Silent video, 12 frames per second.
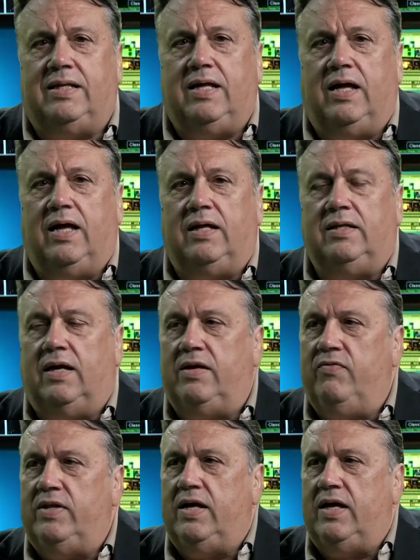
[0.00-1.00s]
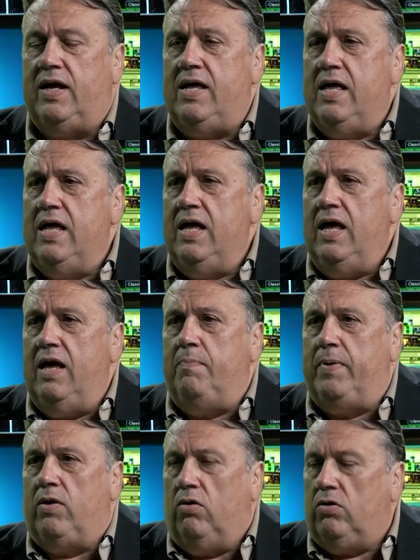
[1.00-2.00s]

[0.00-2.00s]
da, da rivedere, e però